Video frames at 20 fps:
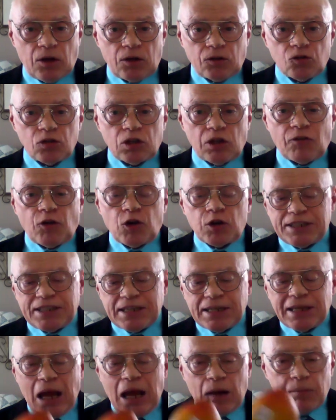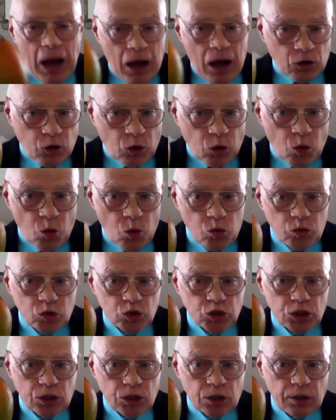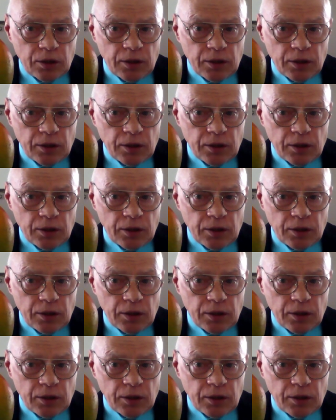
Nous avons ici la mangue rouge